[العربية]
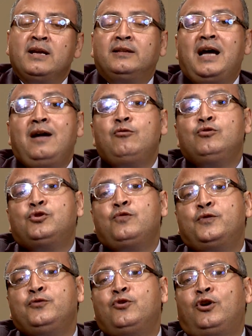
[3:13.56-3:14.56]
تعالوا
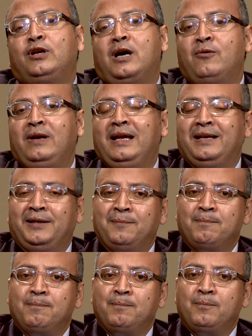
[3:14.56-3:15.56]
نشوف النوع الأولاني
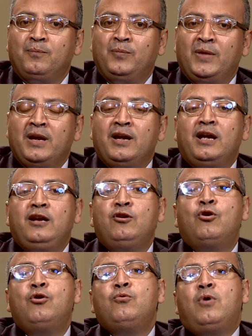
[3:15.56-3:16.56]
اللي
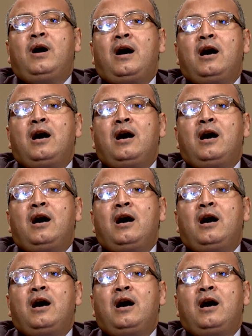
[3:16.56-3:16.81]
هو